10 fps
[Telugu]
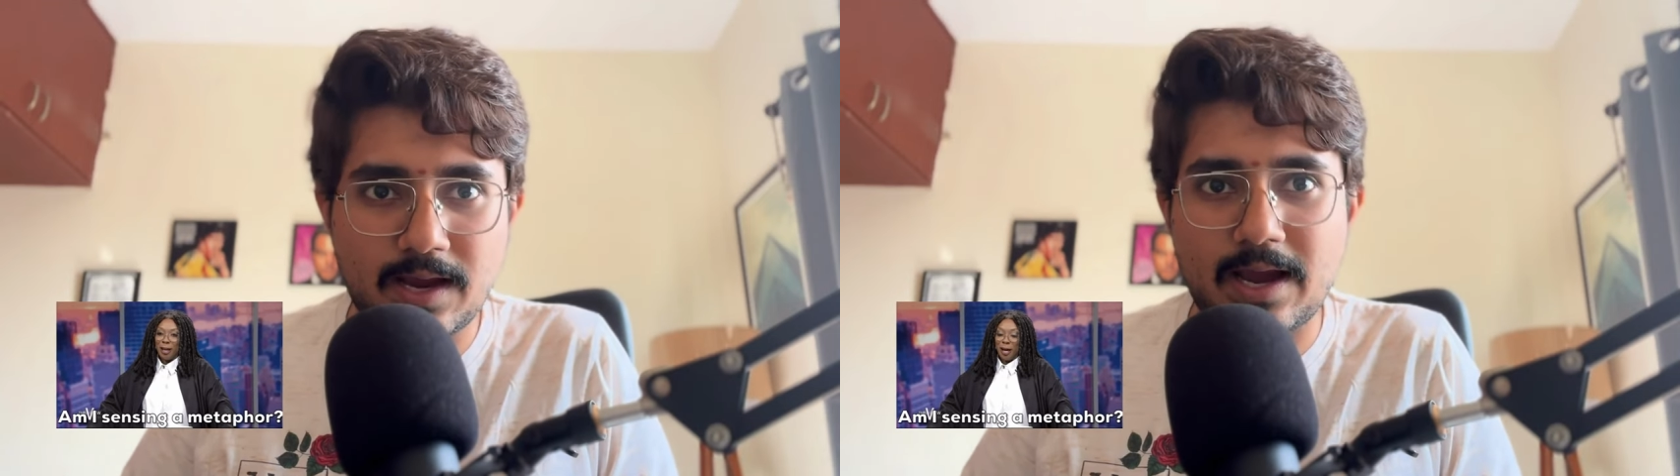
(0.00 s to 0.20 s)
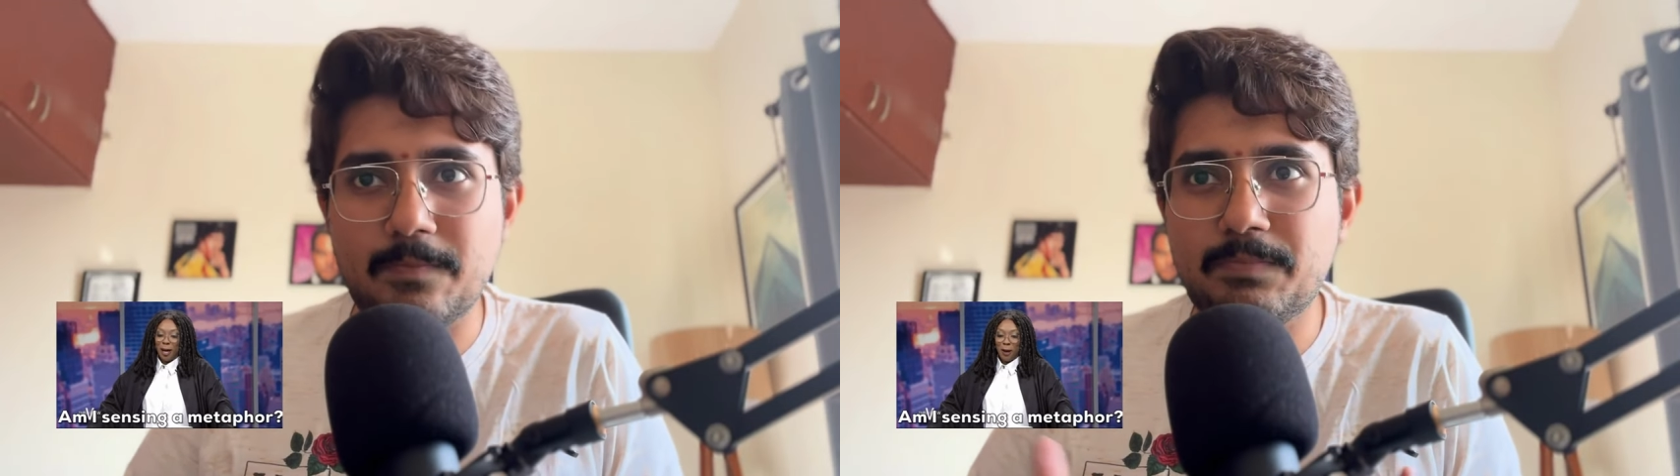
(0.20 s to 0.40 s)

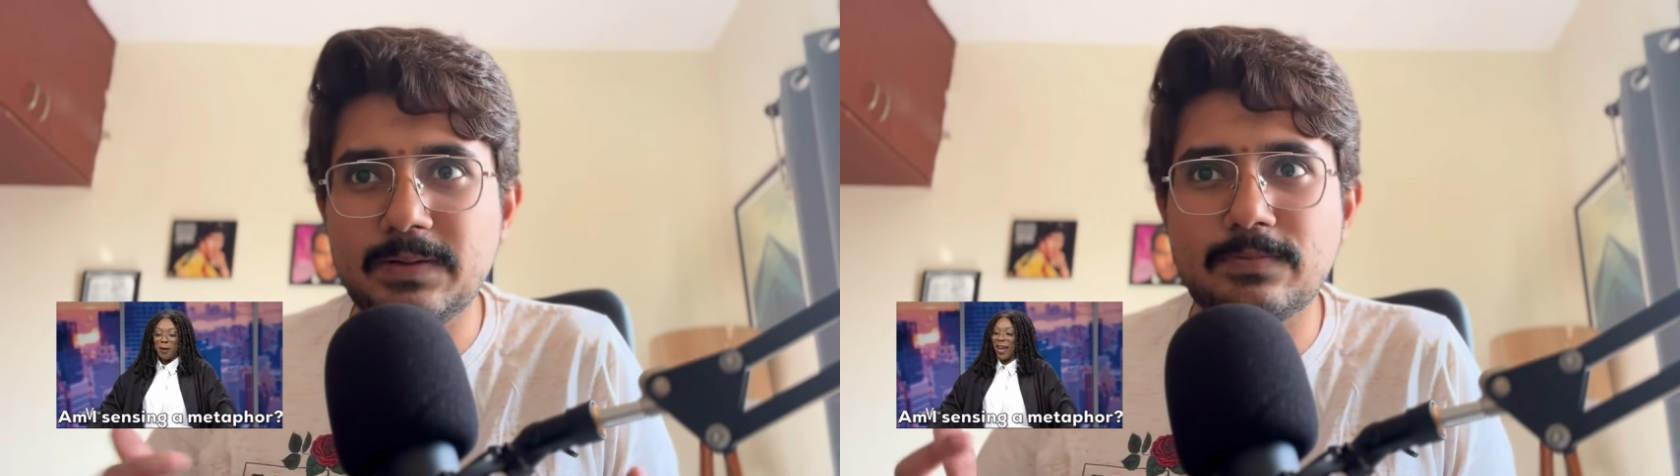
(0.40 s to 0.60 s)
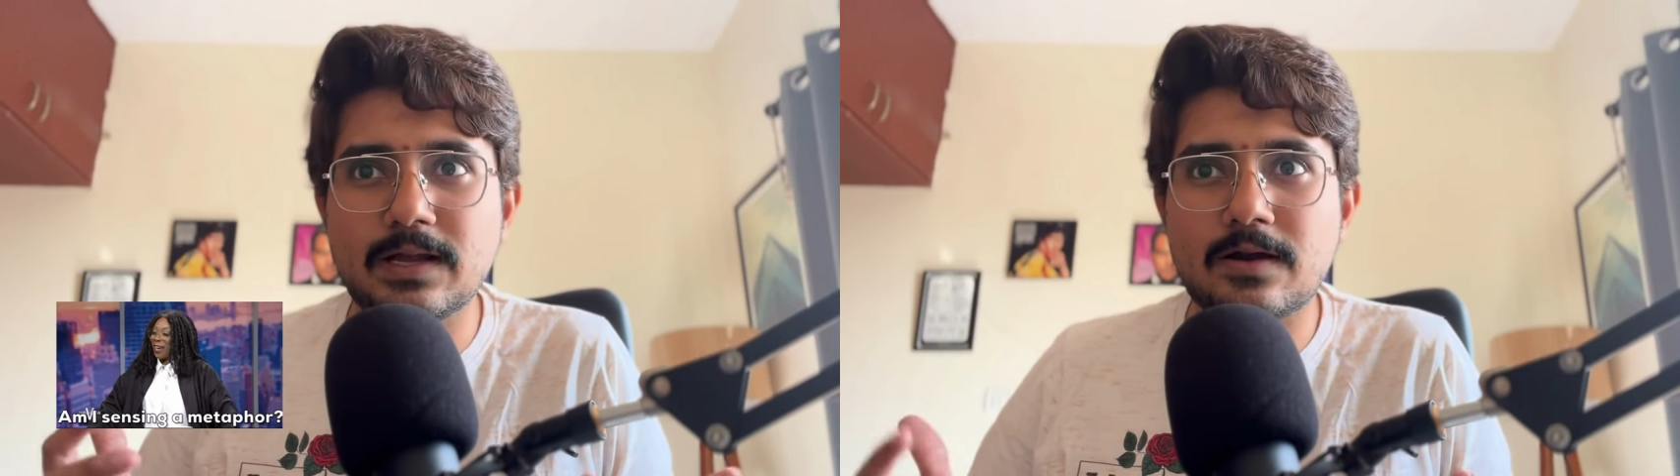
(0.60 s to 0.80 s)
అండ్
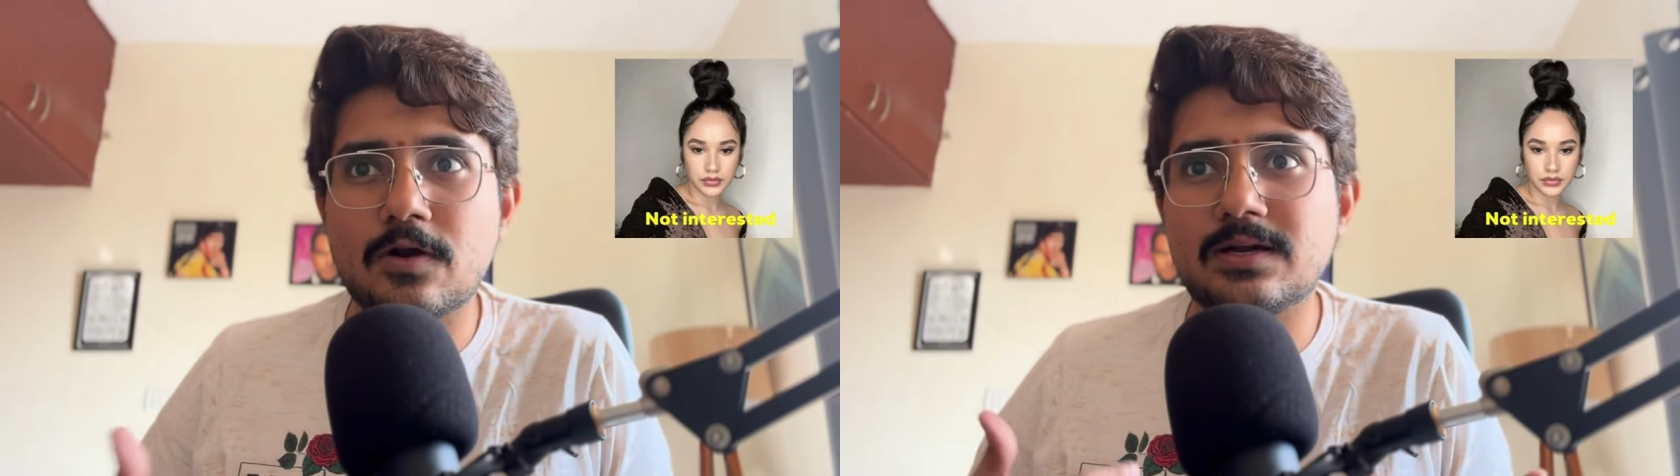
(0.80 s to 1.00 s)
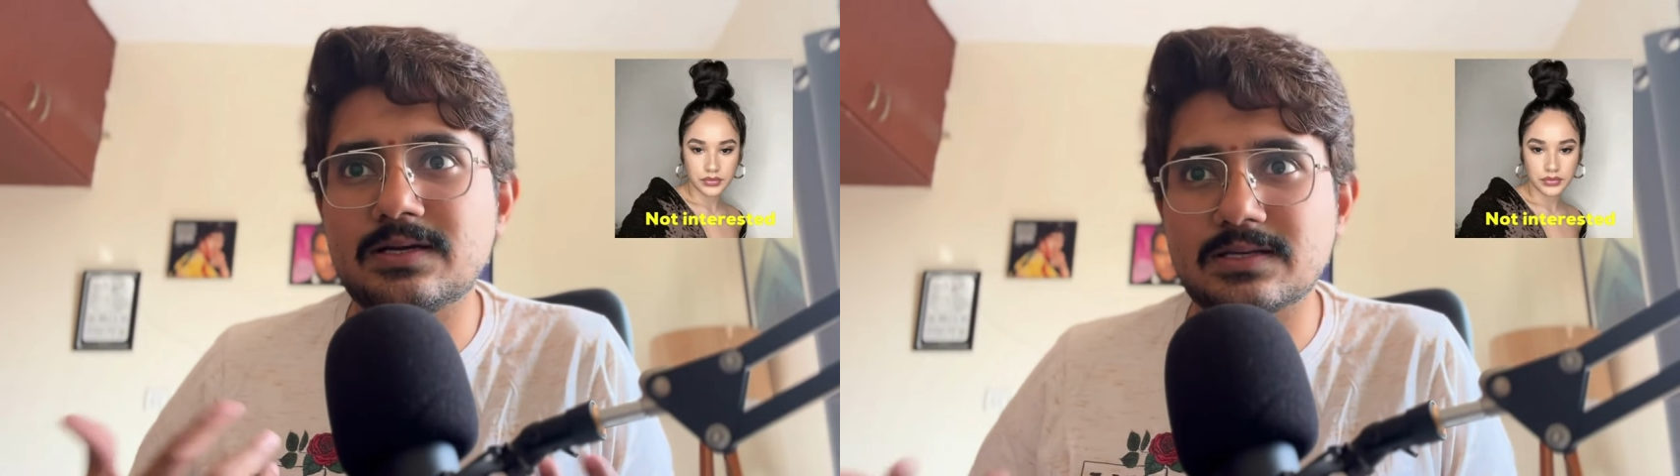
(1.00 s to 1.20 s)
పీపుల్ ఆర్
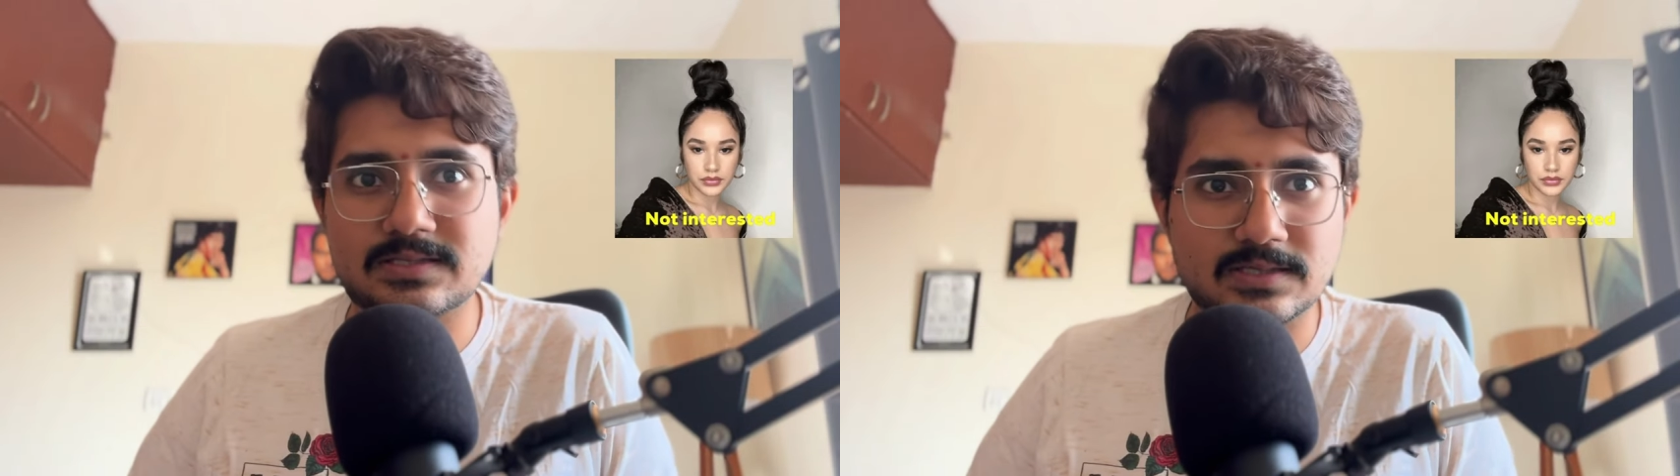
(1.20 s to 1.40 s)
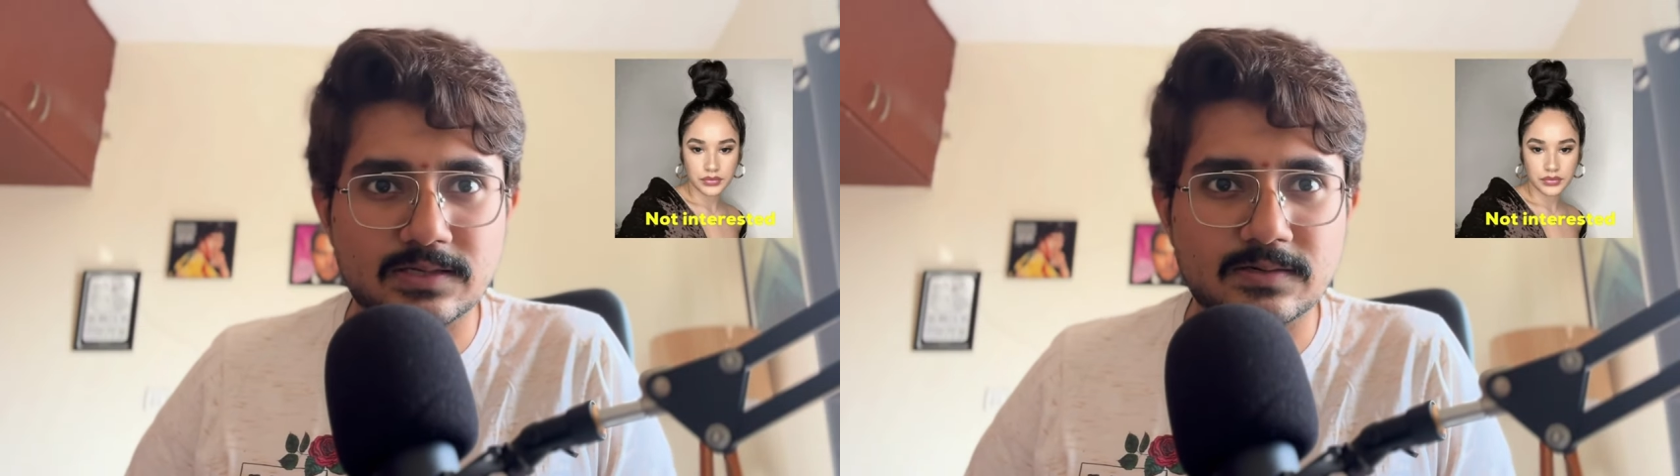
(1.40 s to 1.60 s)
నాట్
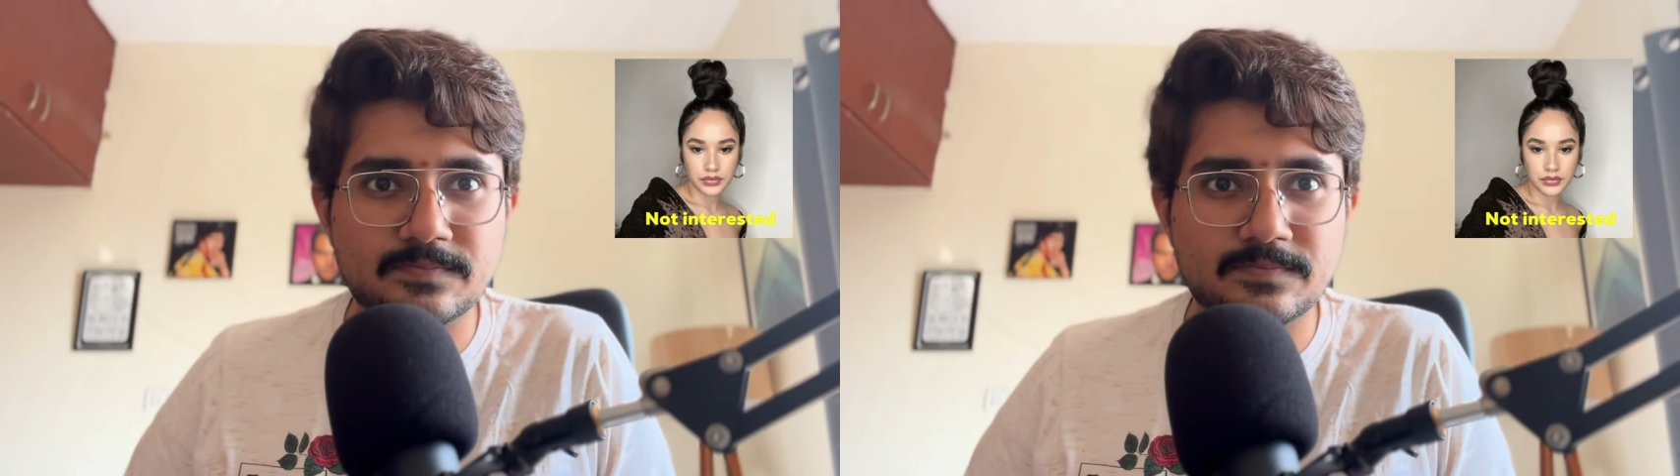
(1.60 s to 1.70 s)
ఇంట్రెస్టెడ్